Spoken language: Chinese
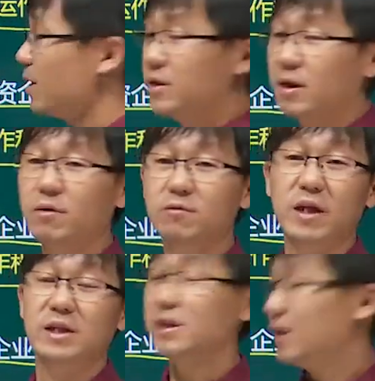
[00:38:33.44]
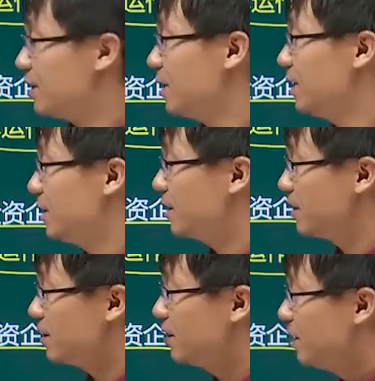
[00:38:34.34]
管理层发起也可以
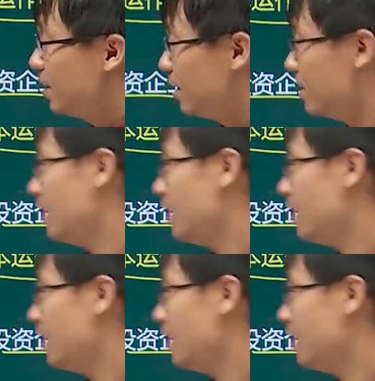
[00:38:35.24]
啊。然后